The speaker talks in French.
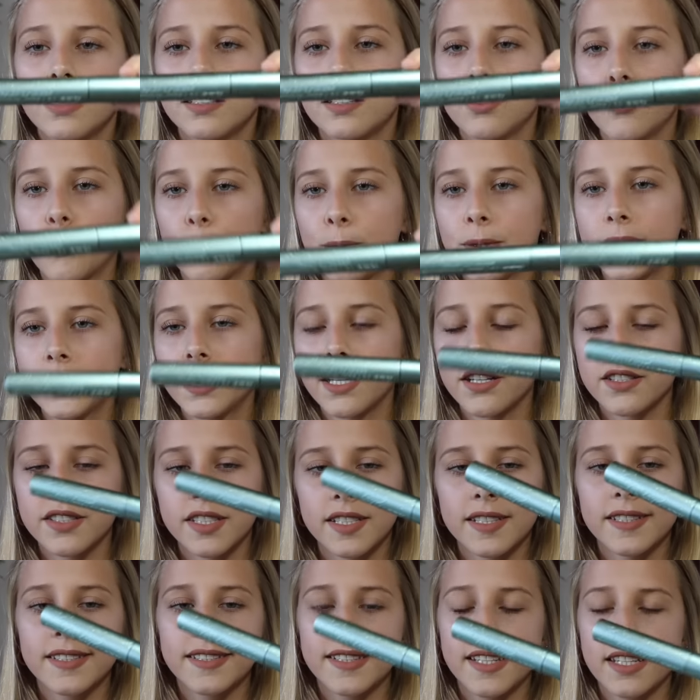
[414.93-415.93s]
C'est le Peters
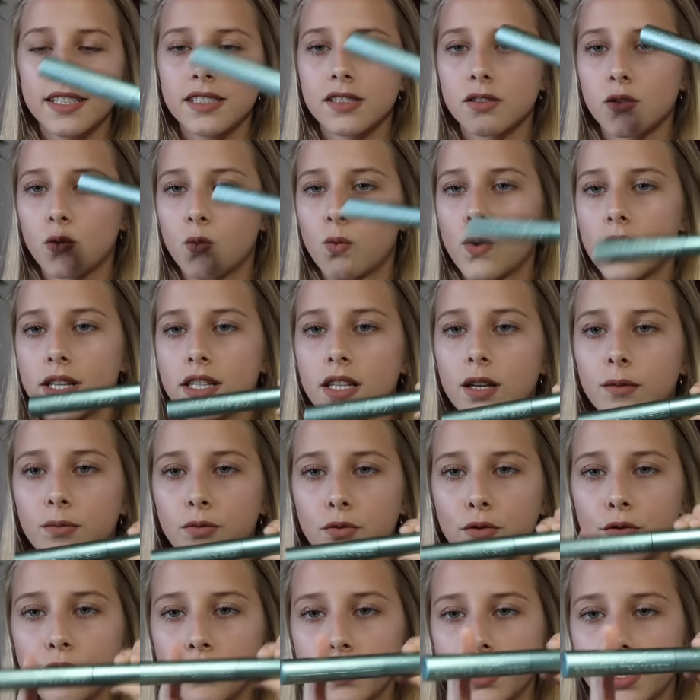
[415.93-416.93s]
Sex
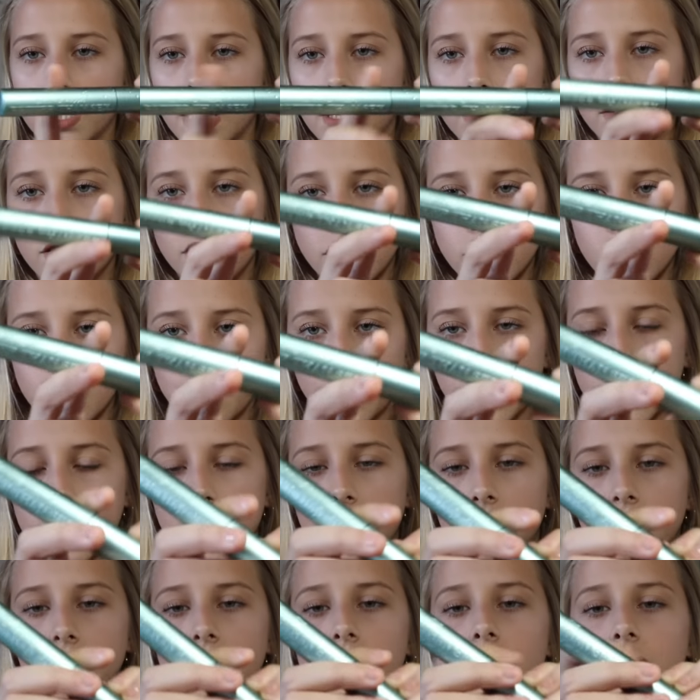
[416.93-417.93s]
Waterproof et j'adore le
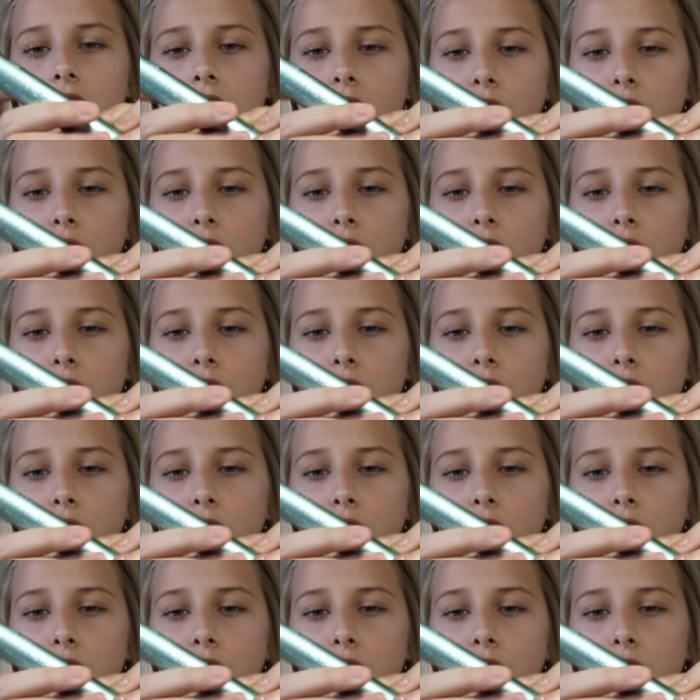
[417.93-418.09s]
packaging,